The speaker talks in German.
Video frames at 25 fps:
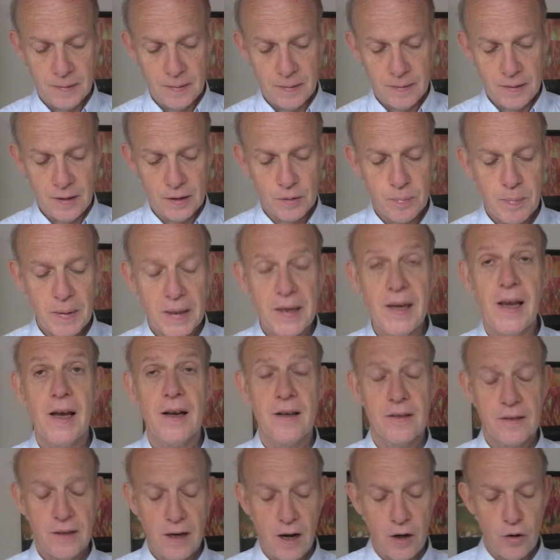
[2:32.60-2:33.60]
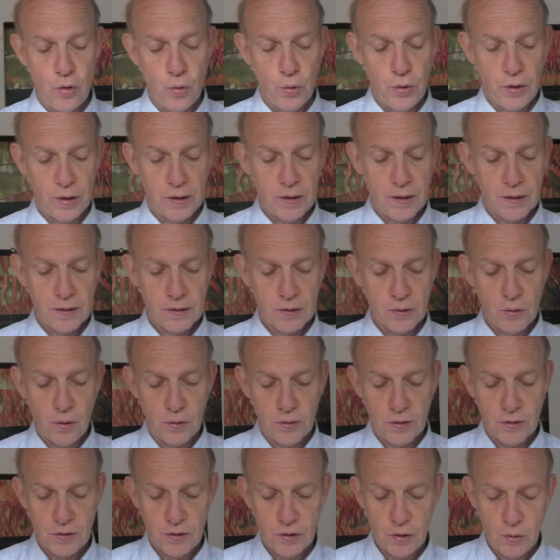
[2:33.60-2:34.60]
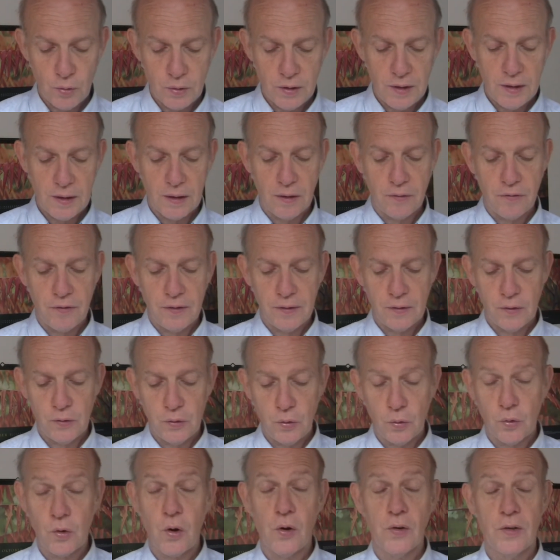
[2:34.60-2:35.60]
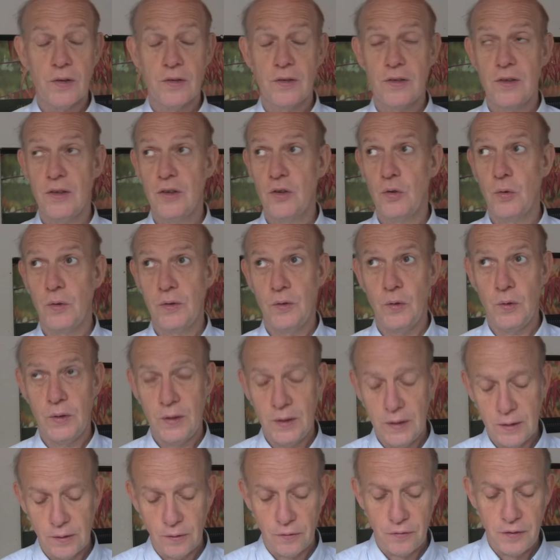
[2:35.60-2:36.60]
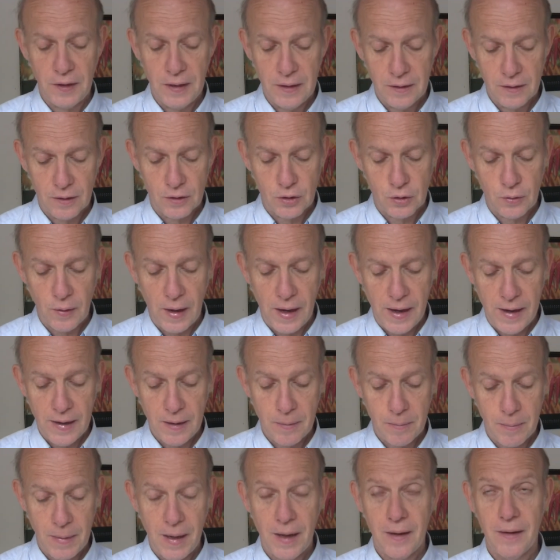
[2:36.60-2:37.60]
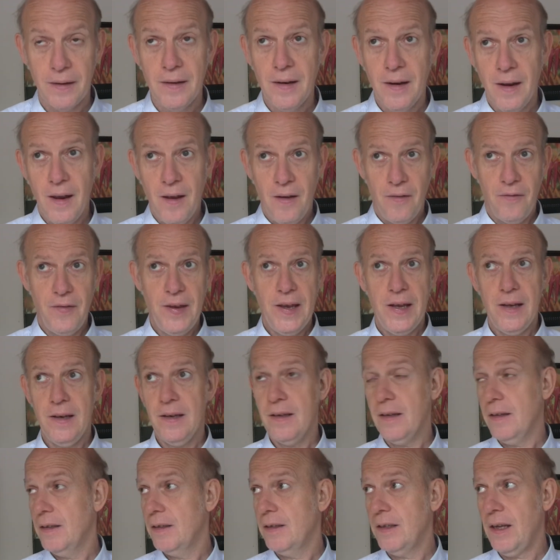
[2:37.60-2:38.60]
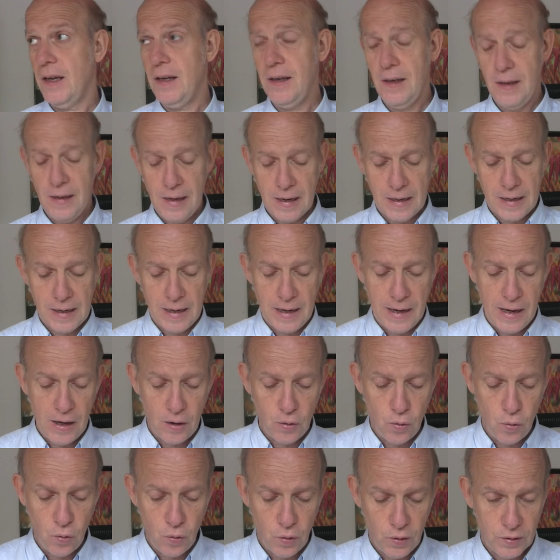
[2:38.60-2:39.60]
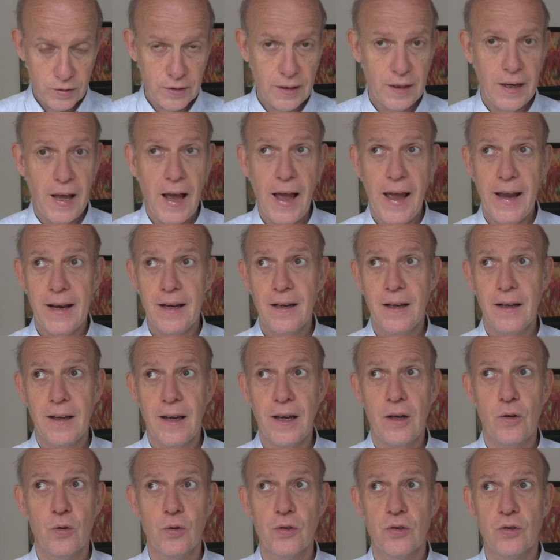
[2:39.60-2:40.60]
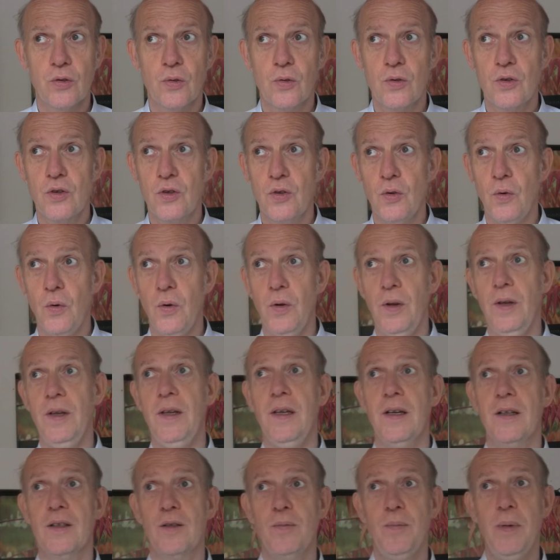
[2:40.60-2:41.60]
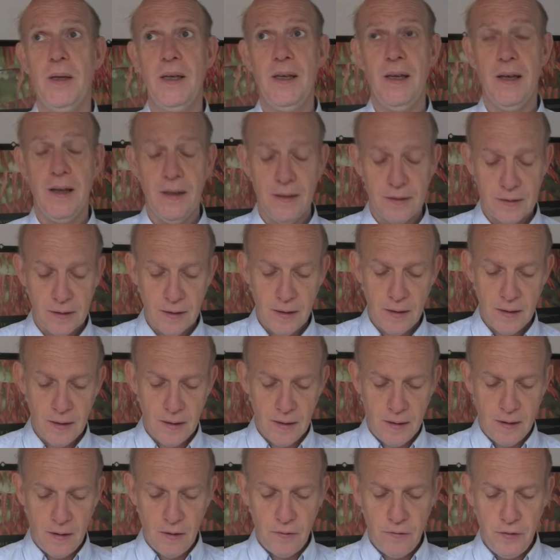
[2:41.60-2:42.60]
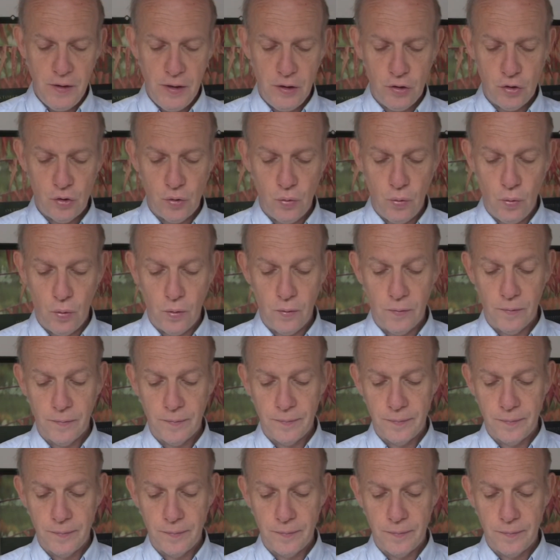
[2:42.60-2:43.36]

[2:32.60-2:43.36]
Das Begehren des Analytikers konnte sie durch, ihre, konnte sie durch diese Finte zu eigen machen, während seine Erklärung und seine eigenen Rekonstruktionen ihres Begehrens fehlschlugen.